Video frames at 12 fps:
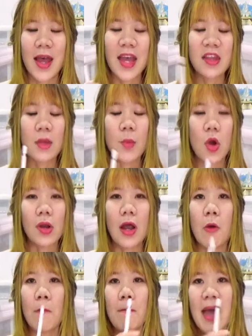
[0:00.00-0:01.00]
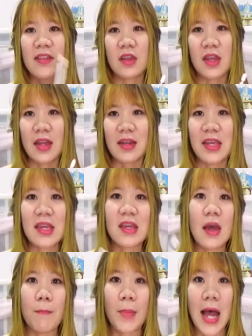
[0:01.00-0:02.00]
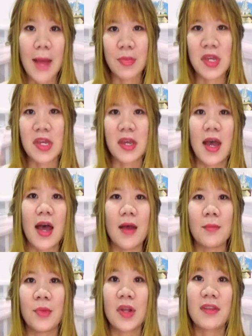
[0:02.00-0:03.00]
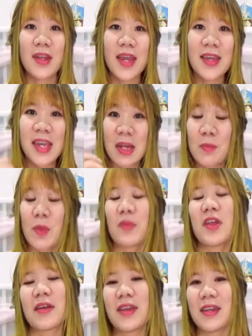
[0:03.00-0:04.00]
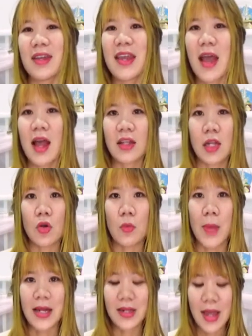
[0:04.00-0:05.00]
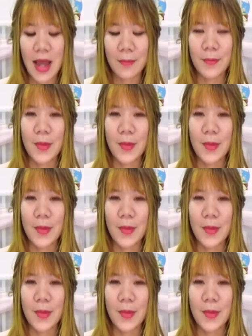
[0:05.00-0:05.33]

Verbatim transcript: ให้สมองเราแมทช์เสียงนี้กับภาพนี้ค่ะ เพื่อจะได้คิดเป็นภาษาอังกฤษได้อย่างอัตโนมัติค่ะ